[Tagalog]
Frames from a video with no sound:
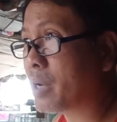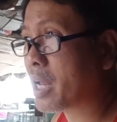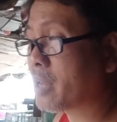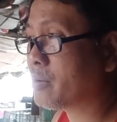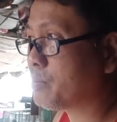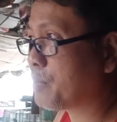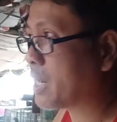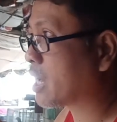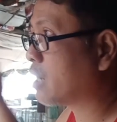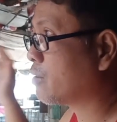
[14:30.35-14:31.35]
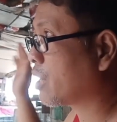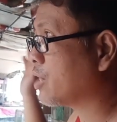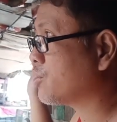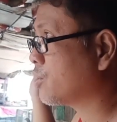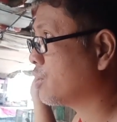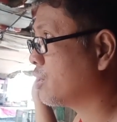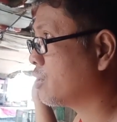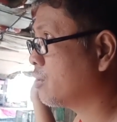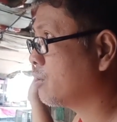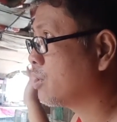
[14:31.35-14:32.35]
O kaya yung pinaka-location,
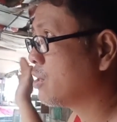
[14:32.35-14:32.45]
no?